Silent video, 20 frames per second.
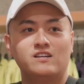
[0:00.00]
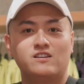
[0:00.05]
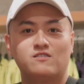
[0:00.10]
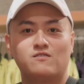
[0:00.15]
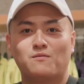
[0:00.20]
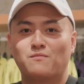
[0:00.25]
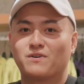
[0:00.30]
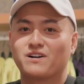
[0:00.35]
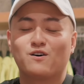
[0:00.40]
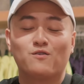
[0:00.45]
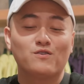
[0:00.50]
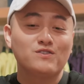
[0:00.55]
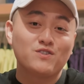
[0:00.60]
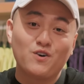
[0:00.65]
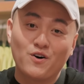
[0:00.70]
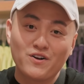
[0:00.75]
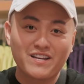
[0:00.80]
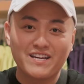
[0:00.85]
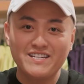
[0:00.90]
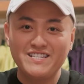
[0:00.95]
Nhưng mà mình không
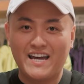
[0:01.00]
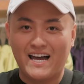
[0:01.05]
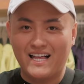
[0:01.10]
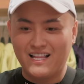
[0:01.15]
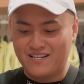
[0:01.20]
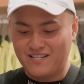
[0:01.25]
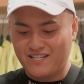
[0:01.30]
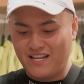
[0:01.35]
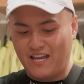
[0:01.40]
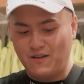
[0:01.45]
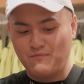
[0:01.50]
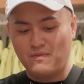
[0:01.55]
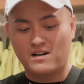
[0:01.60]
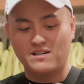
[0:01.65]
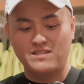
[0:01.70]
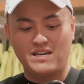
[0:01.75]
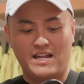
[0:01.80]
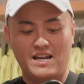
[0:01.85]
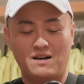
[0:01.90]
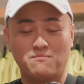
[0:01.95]
join cái challenge này, mà
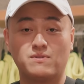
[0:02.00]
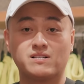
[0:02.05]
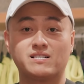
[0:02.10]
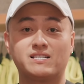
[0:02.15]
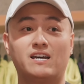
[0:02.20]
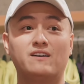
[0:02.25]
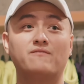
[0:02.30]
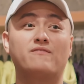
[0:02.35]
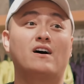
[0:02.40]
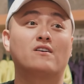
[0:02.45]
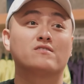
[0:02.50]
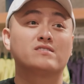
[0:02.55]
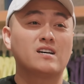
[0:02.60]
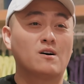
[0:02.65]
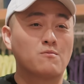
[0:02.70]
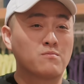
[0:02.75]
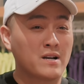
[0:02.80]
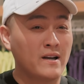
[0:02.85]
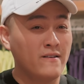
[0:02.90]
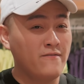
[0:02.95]
có thể là mình sẽ vào
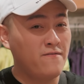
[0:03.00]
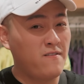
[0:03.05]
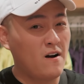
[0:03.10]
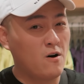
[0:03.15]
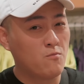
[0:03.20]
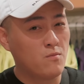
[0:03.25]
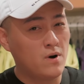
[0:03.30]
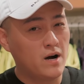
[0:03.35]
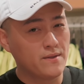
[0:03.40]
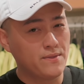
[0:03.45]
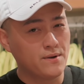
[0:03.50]
trong cái phòng